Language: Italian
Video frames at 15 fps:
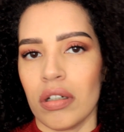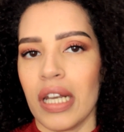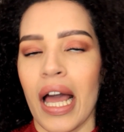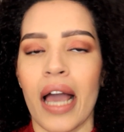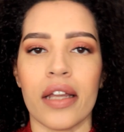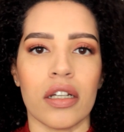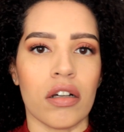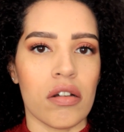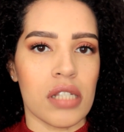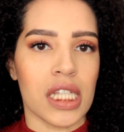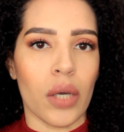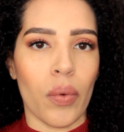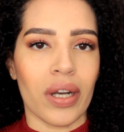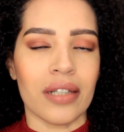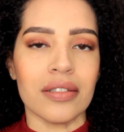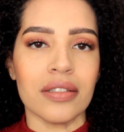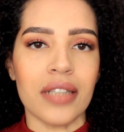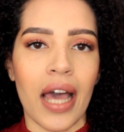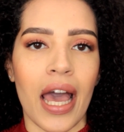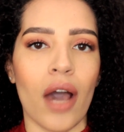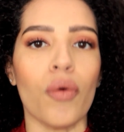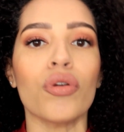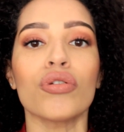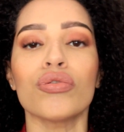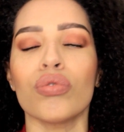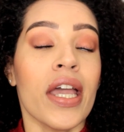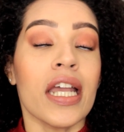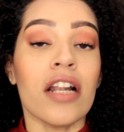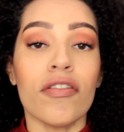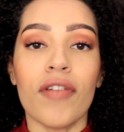online costa 40 euro,
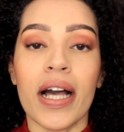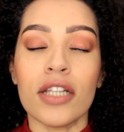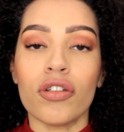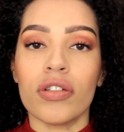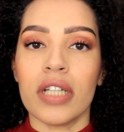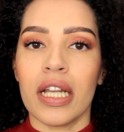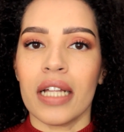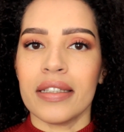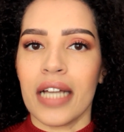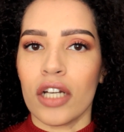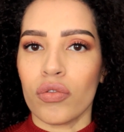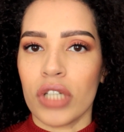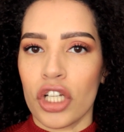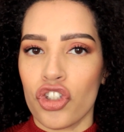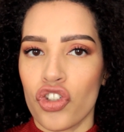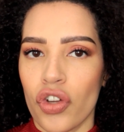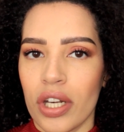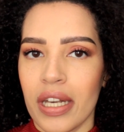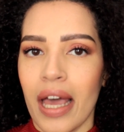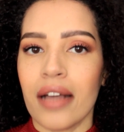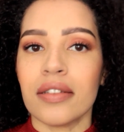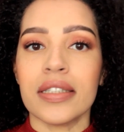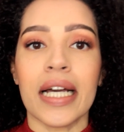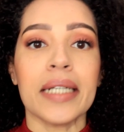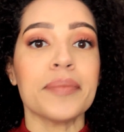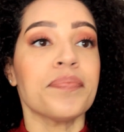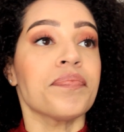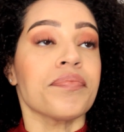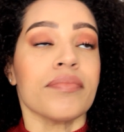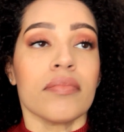il fatto di andare una
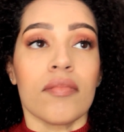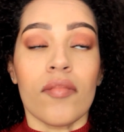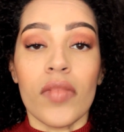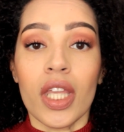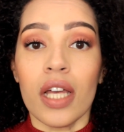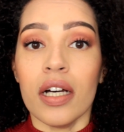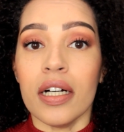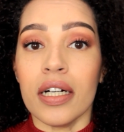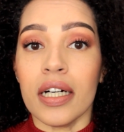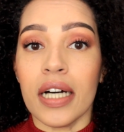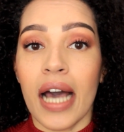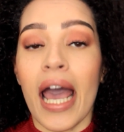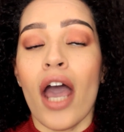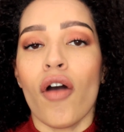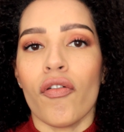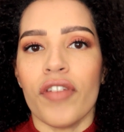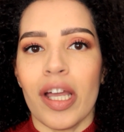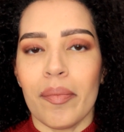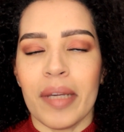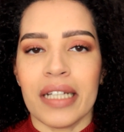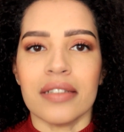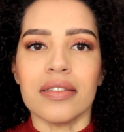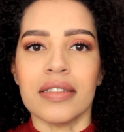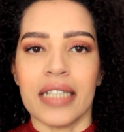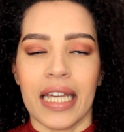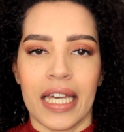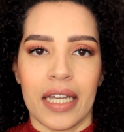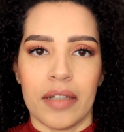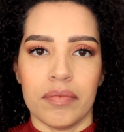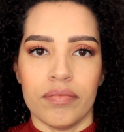giornata Uh, è
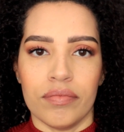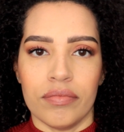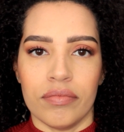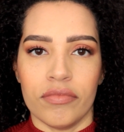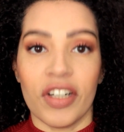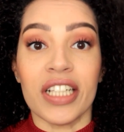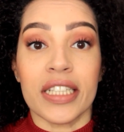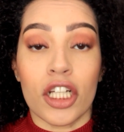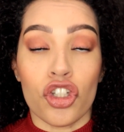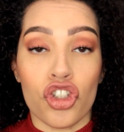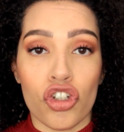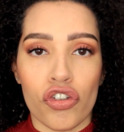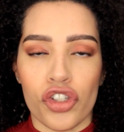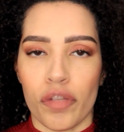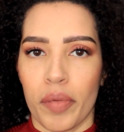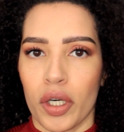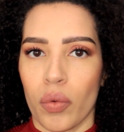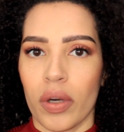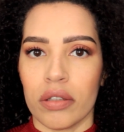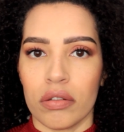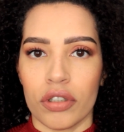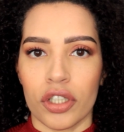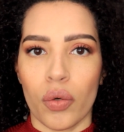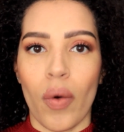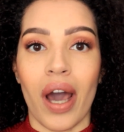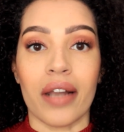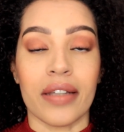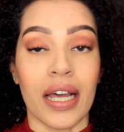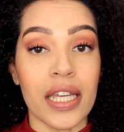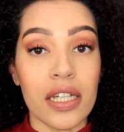ovviamente mh, mm, vantaggioso per quanto
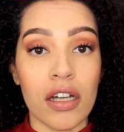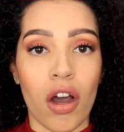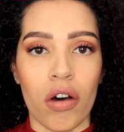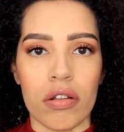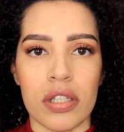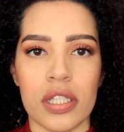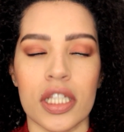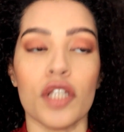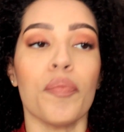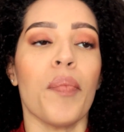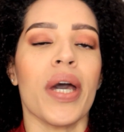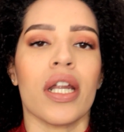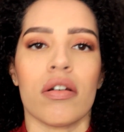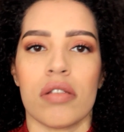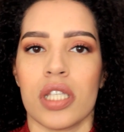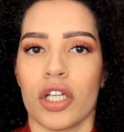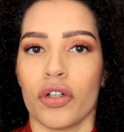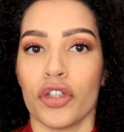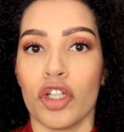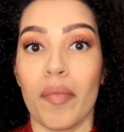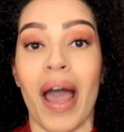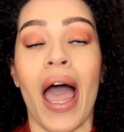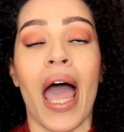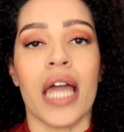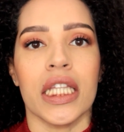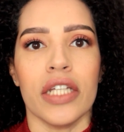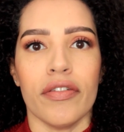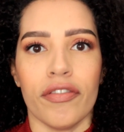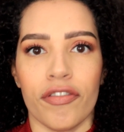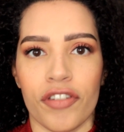riguarda i costi, però secondo me è
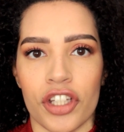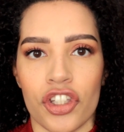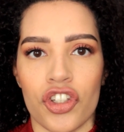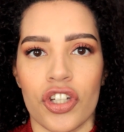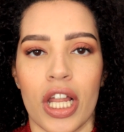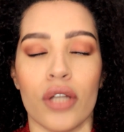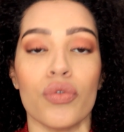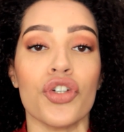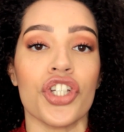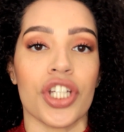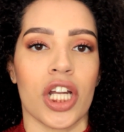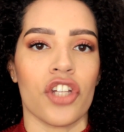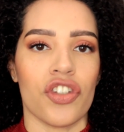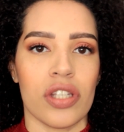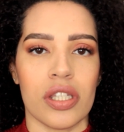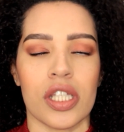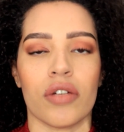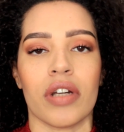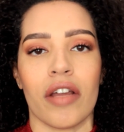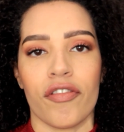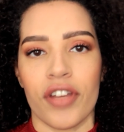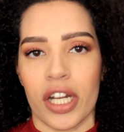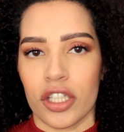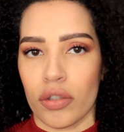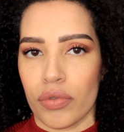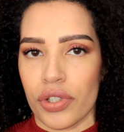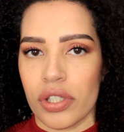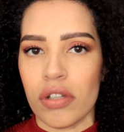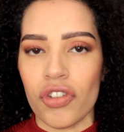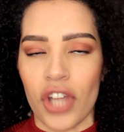difficile riuscire a gestire una fiera di
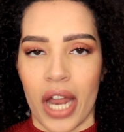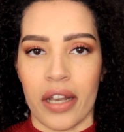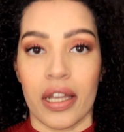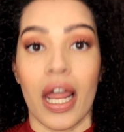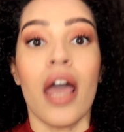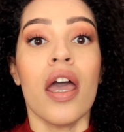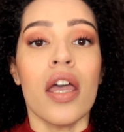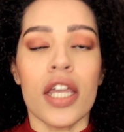questo genere